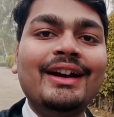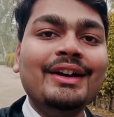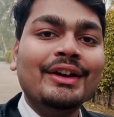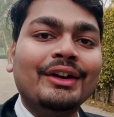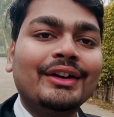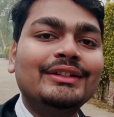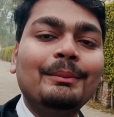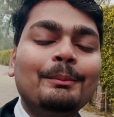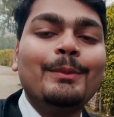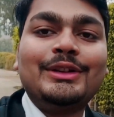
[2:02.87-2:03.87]
हो रहा है और
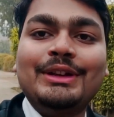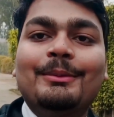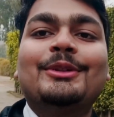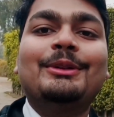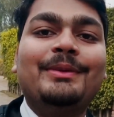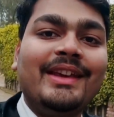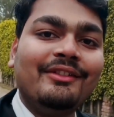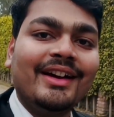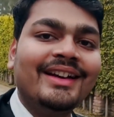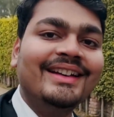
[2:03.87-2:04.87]
एकदम मस्त मौसम
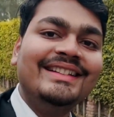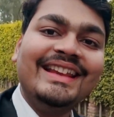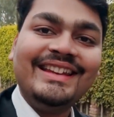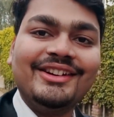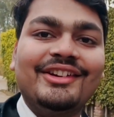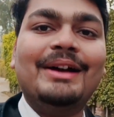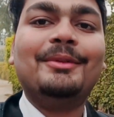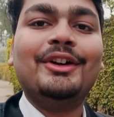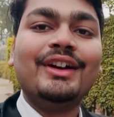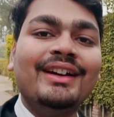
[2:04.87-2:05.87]
किया हुआ है देख ही रहोगे
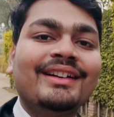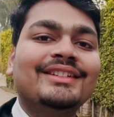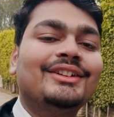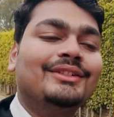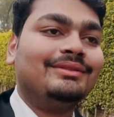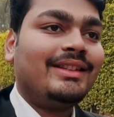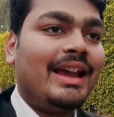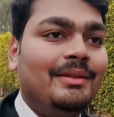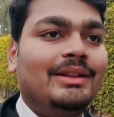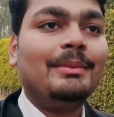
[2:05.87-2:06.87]
आप लोग तो
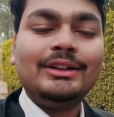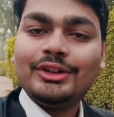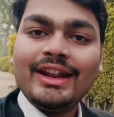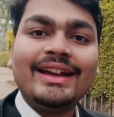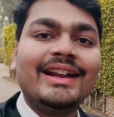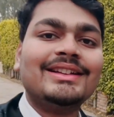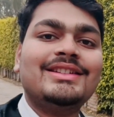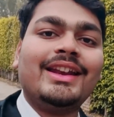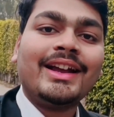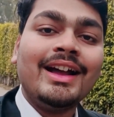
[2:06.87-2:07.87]
क्या ही है मन तो नहीं करा यहाँ
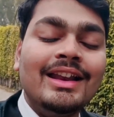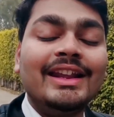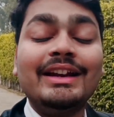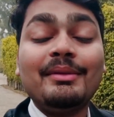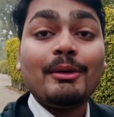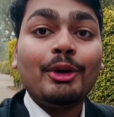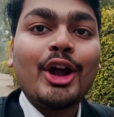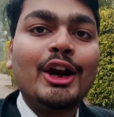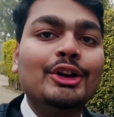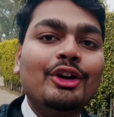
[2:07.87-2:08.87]
से जाने का लेकिन अभी हम
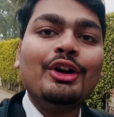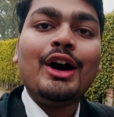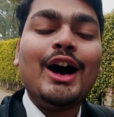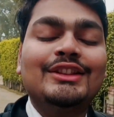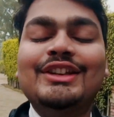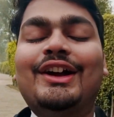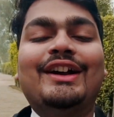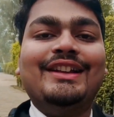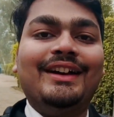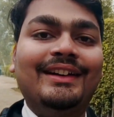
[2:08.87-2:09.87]
लोग एक ठोक अच्छी
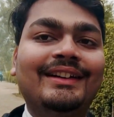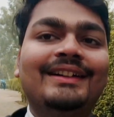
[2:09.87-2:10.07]
जगह जा रहे